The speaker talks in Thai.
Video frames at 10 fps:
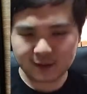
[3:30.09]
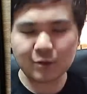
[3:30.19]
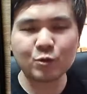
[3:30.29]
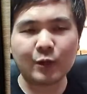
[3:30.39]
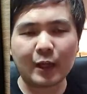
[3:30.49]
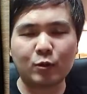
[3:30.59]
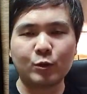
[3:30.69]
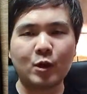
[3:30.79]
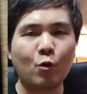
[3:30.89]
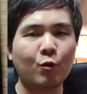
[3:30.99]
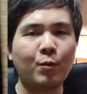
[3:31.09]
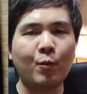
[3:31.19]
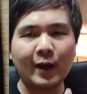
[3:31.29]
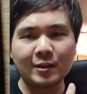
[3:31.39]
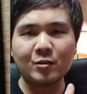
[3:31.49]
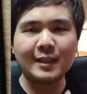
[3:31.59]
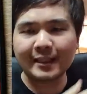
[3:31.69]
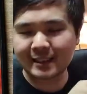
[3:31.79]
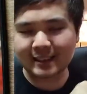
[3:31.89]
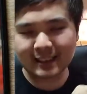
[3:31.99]
ต้องอยู่ในสตูดิโอเพราะว่าต้อง
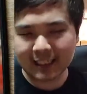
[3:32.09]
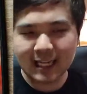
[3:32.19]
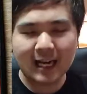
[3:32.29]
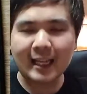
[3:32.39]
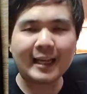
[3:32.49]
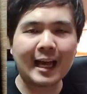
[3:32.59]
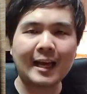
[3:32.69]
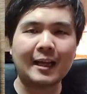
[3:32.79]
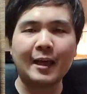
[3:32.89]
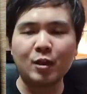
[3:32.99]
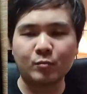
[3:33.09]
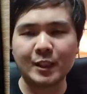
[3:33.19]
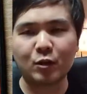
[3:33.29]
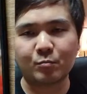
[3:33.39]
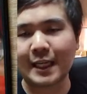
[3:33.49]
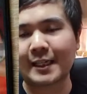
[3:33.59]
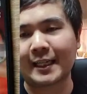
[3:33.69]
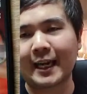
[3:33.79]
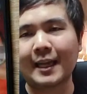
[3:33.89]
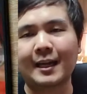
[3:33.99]
ใช้ฉากไล่ล่ากันให้สมจริงสมจัง
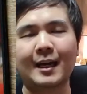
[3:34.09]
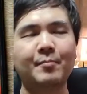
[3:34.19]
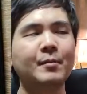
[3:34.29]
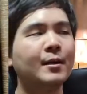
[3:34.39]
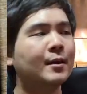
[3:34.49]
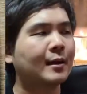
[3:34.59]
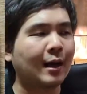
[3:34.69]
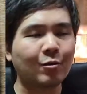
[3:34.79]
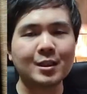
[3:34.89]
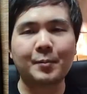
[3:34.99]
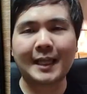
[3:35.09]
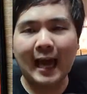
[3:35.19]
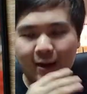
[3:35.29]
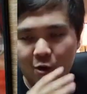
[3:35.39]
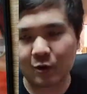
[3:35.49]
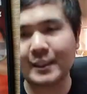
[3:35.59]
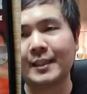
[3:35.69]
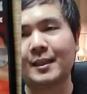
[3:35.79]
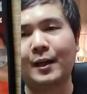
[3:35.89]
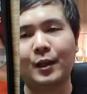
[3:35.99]
อย่างเงี้ยนะครับเขาก็จะไปถ่ายของจ
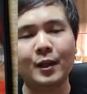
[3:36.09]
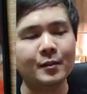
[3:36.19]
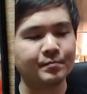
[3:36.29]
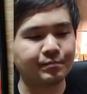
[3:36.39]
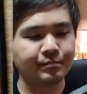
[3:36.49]
ริงเลย ซึ่ง